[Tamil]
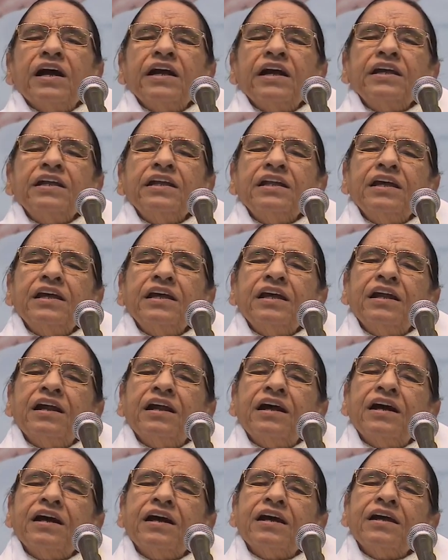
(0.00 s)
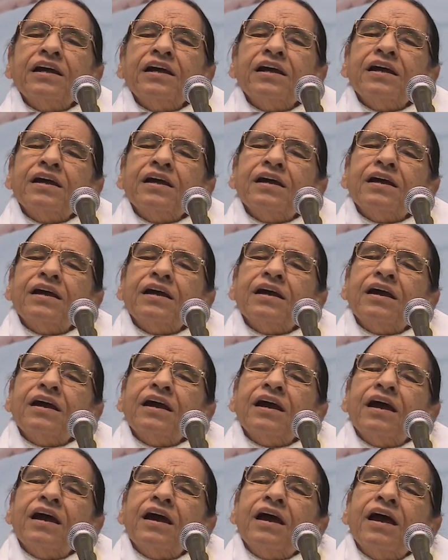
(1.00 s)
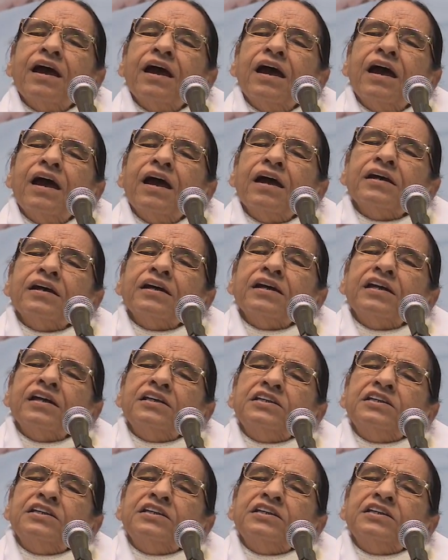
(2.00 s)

ஆக பாபா சொன்னார் செக் செய்து